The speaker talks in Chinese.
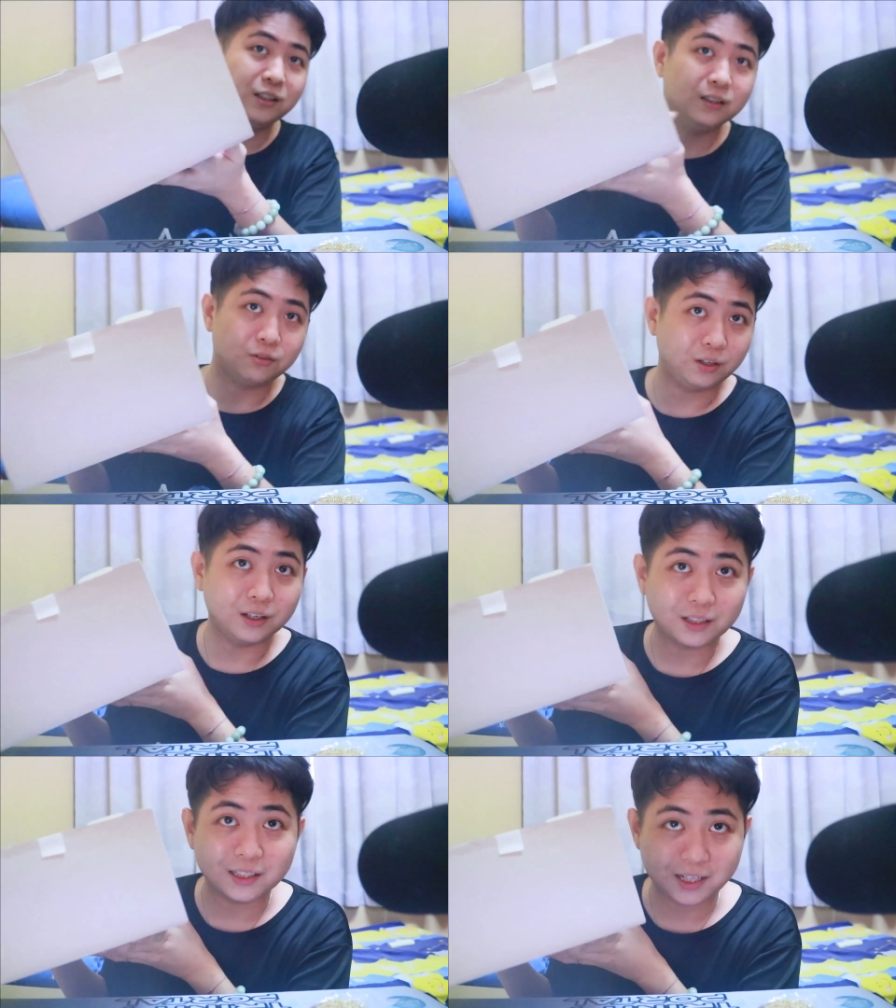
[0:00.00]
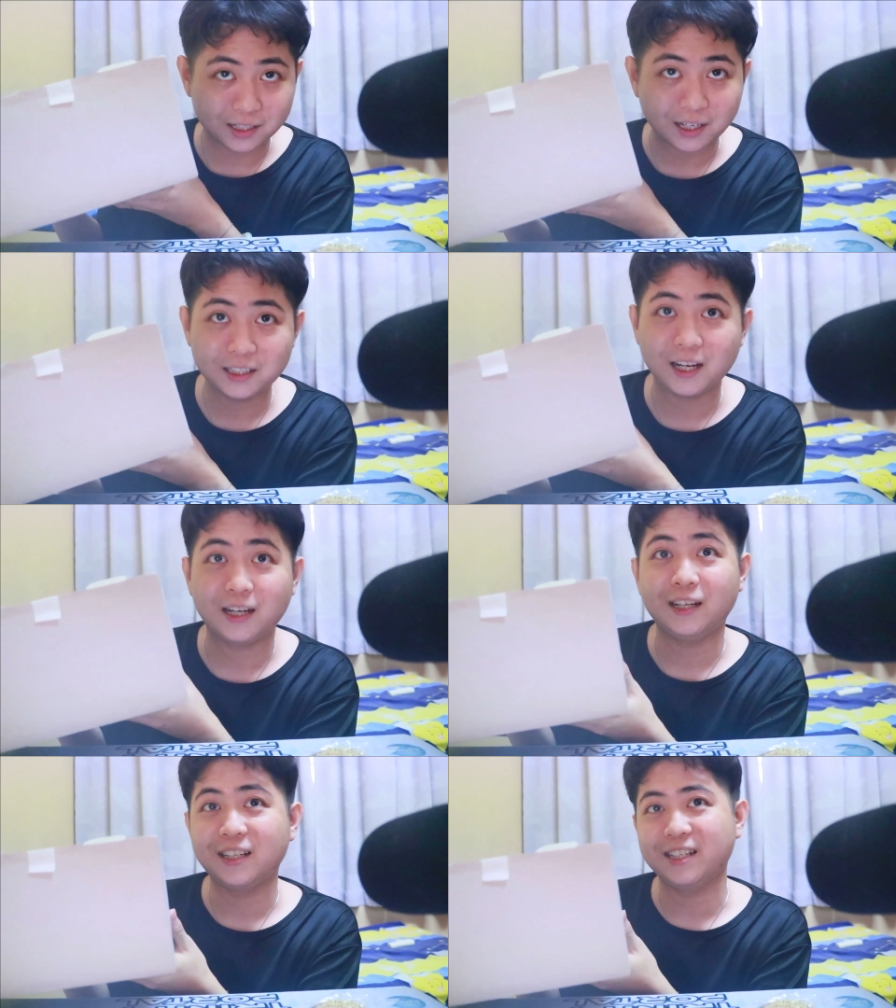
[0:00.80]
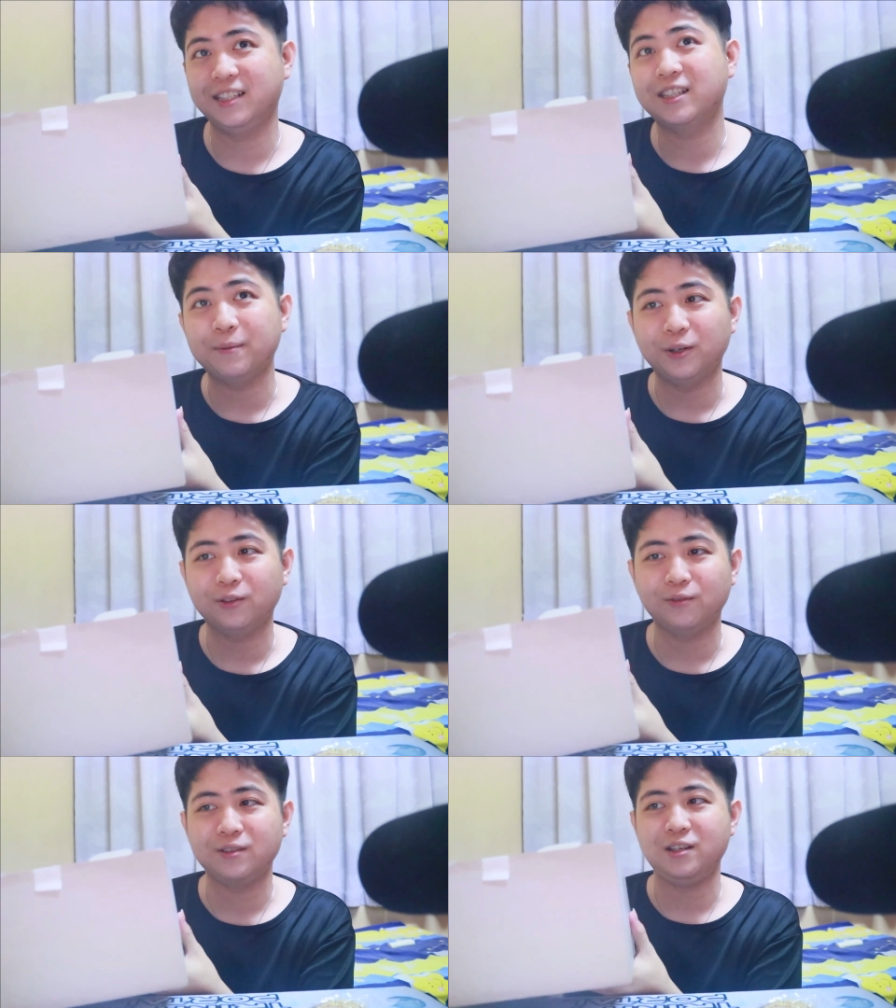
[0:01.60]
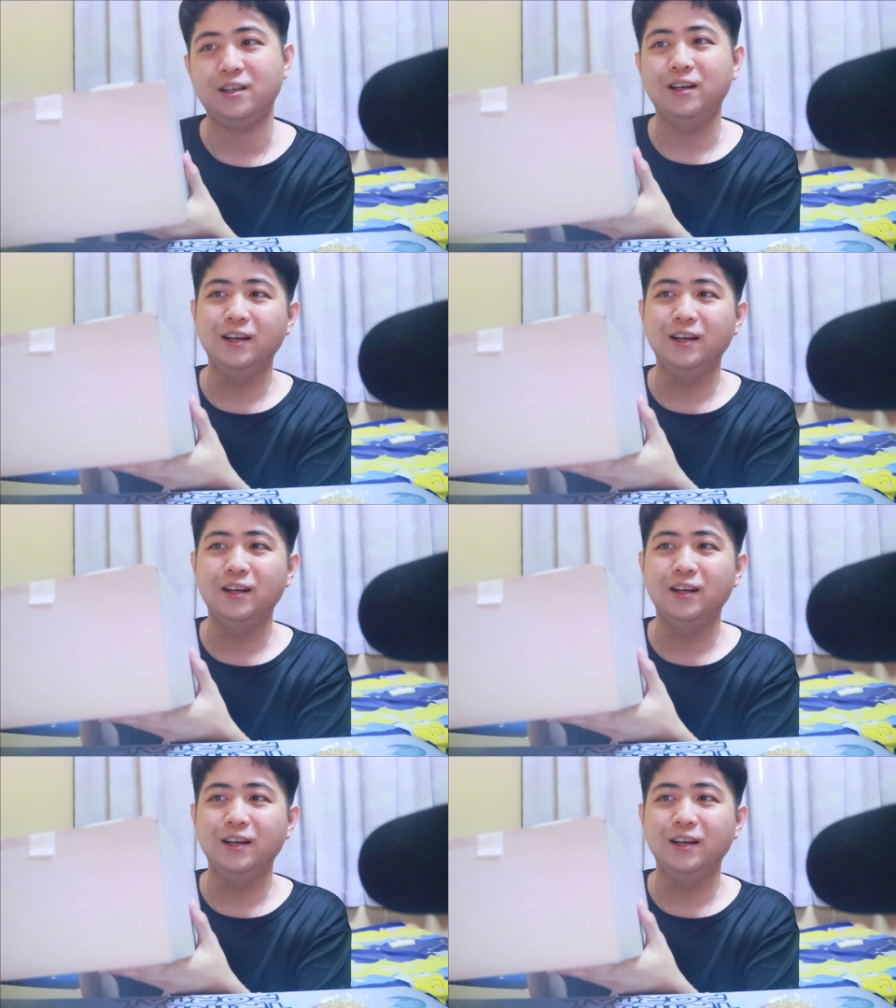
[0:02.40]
所以呢，大家猜猜看它是什么东西？